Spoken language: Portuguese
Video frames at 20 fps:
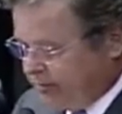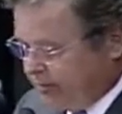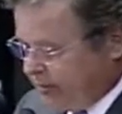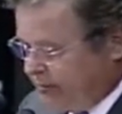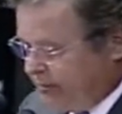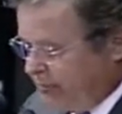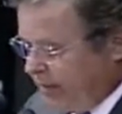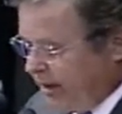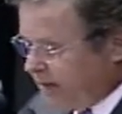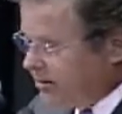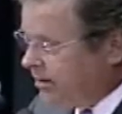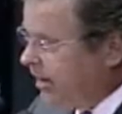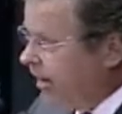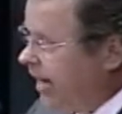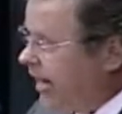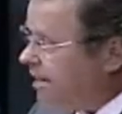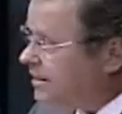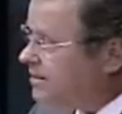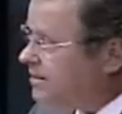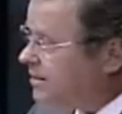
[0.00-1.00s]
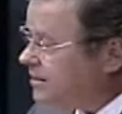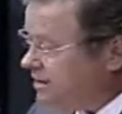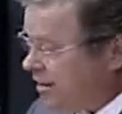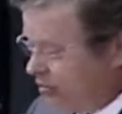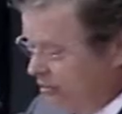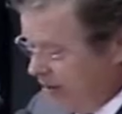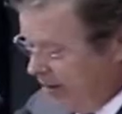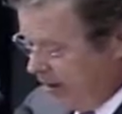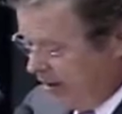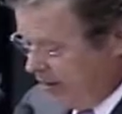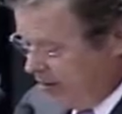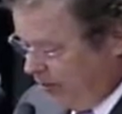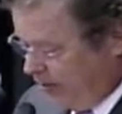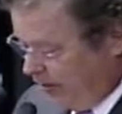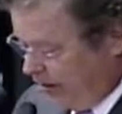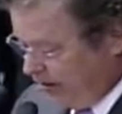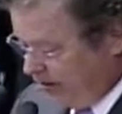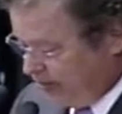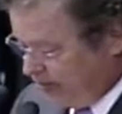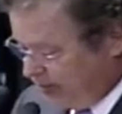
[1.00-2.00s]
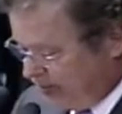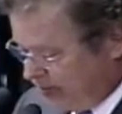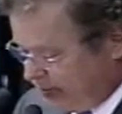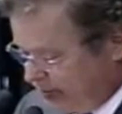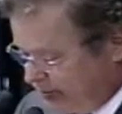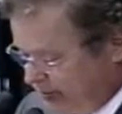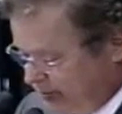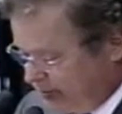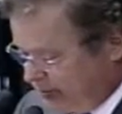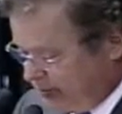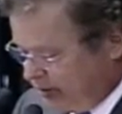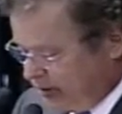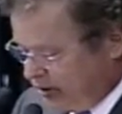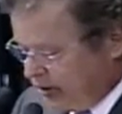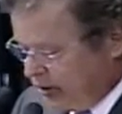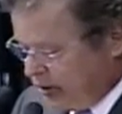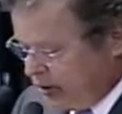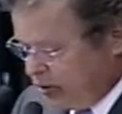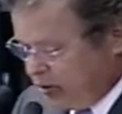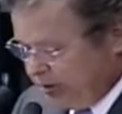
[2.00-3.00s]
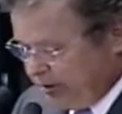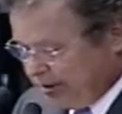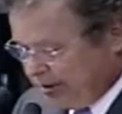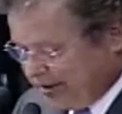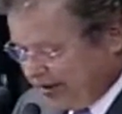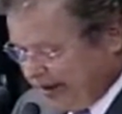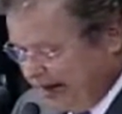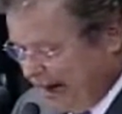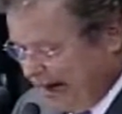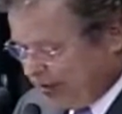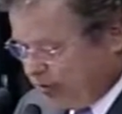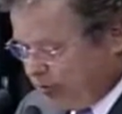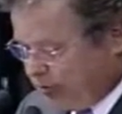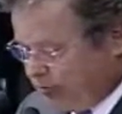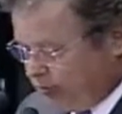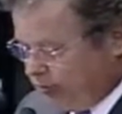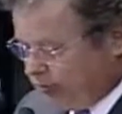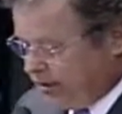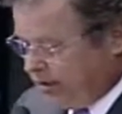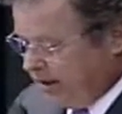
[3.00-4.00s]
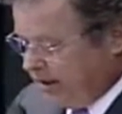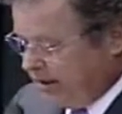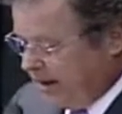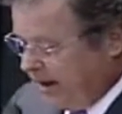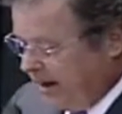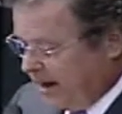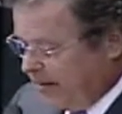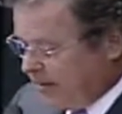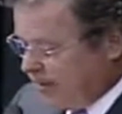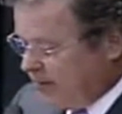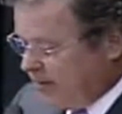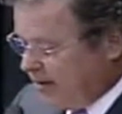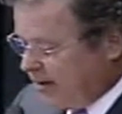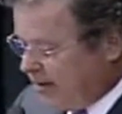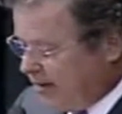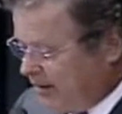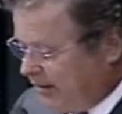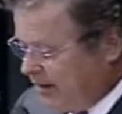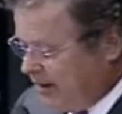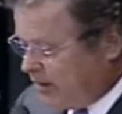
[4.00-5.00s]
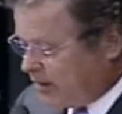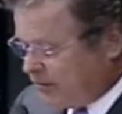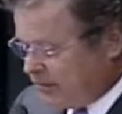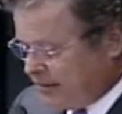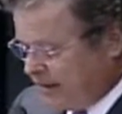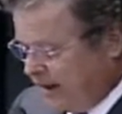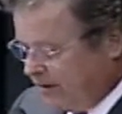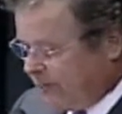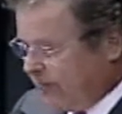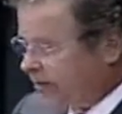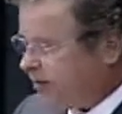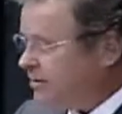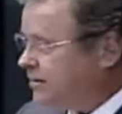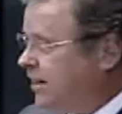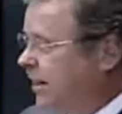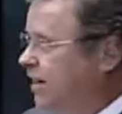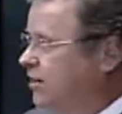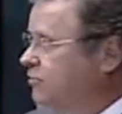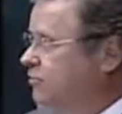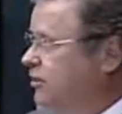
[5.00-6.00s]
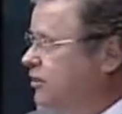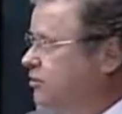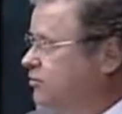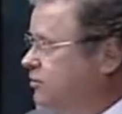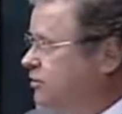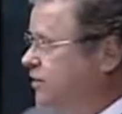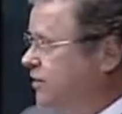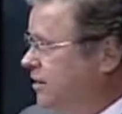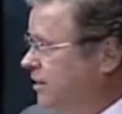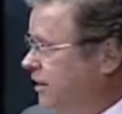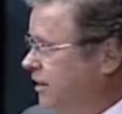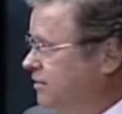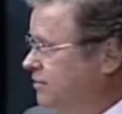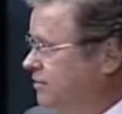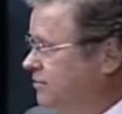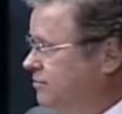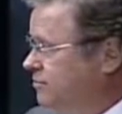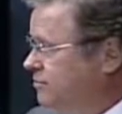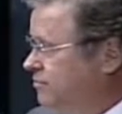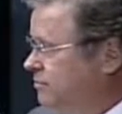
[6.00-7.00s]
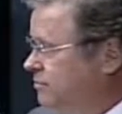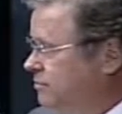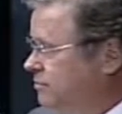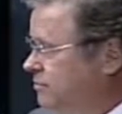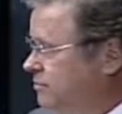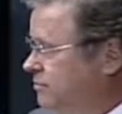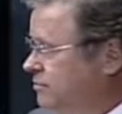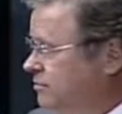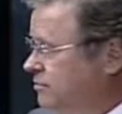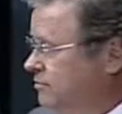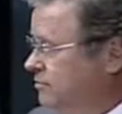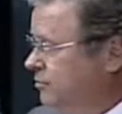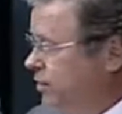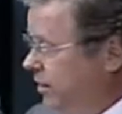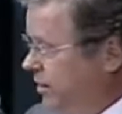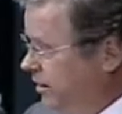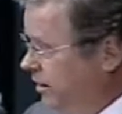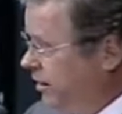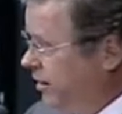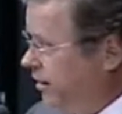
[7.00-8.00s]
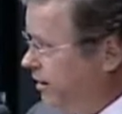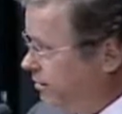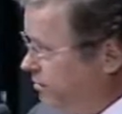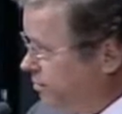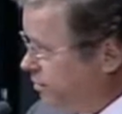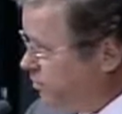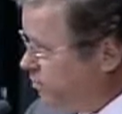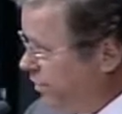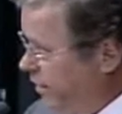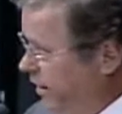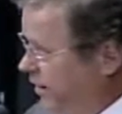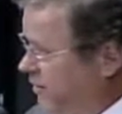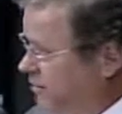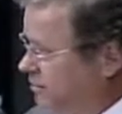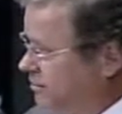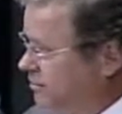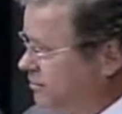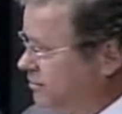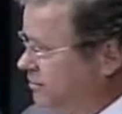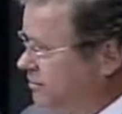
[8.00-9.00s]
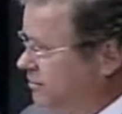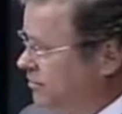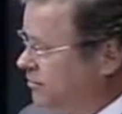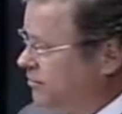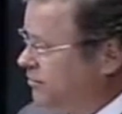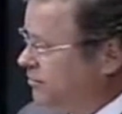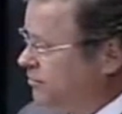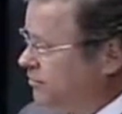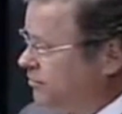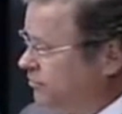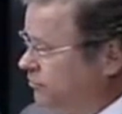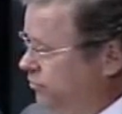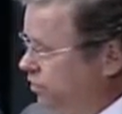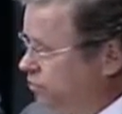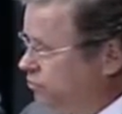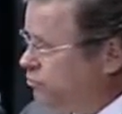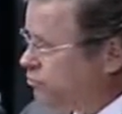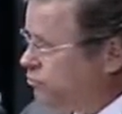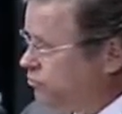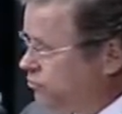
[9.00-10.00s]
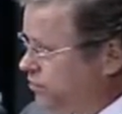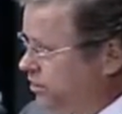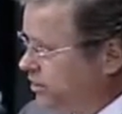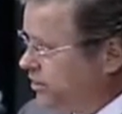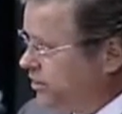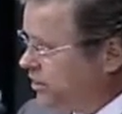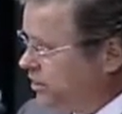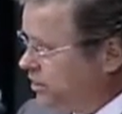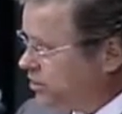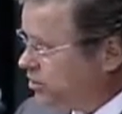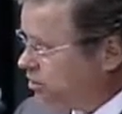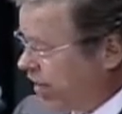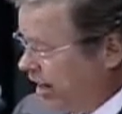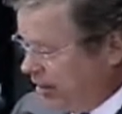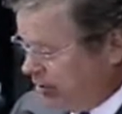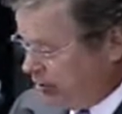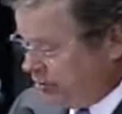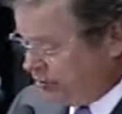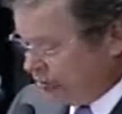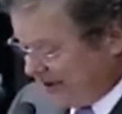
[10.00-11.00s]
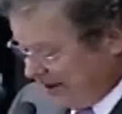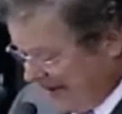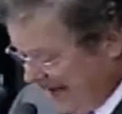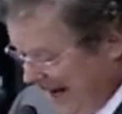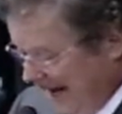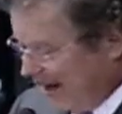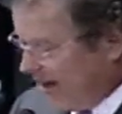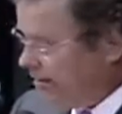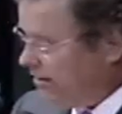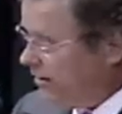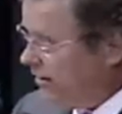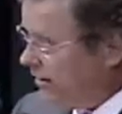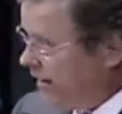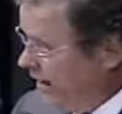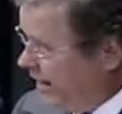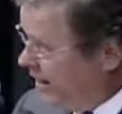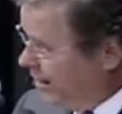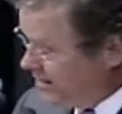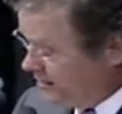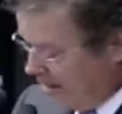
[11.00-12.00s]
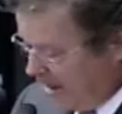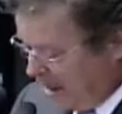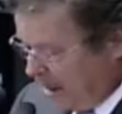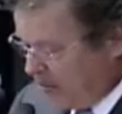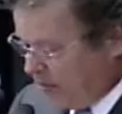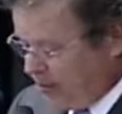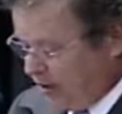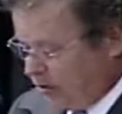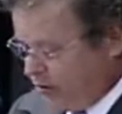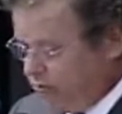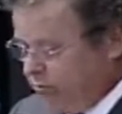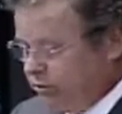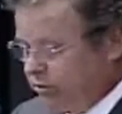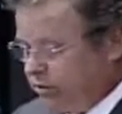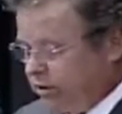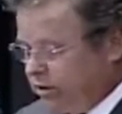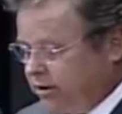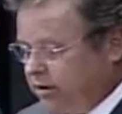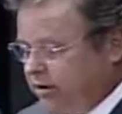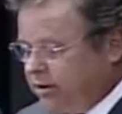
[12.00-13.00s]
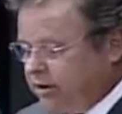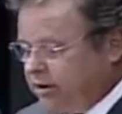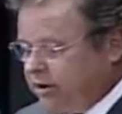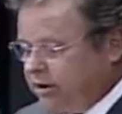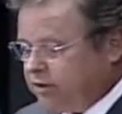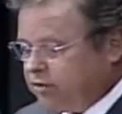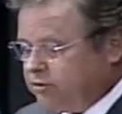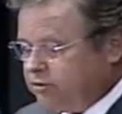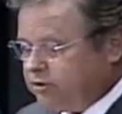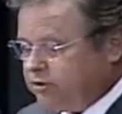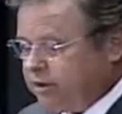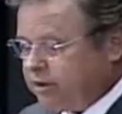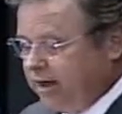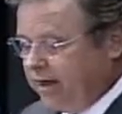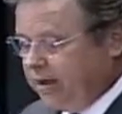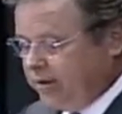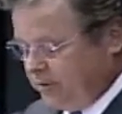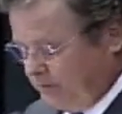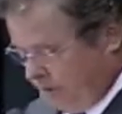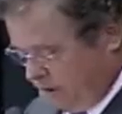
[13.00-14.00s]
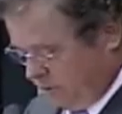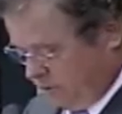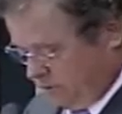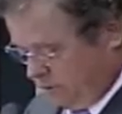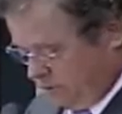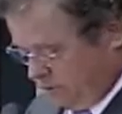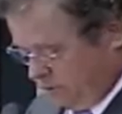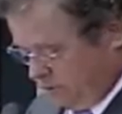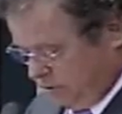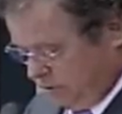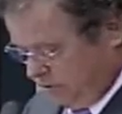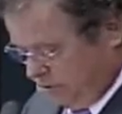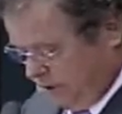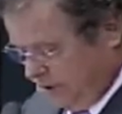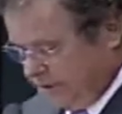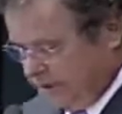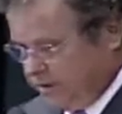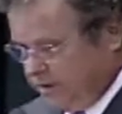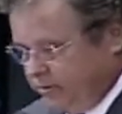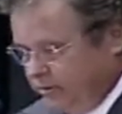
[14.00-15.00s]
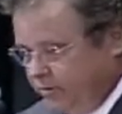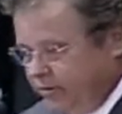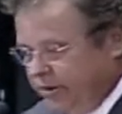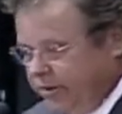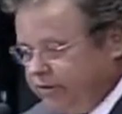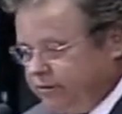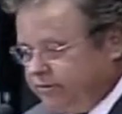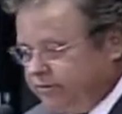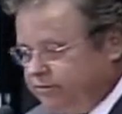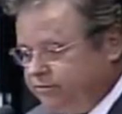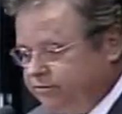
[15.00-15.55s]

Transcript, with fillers: mas resta saber agora se o Estado conseguirá mantê-los afastados da sociedade. Prender, se prende. Vamos conseguir deixá-los lá essa é a pergunta que a sociedade de Mato Grosso faz nesse momento.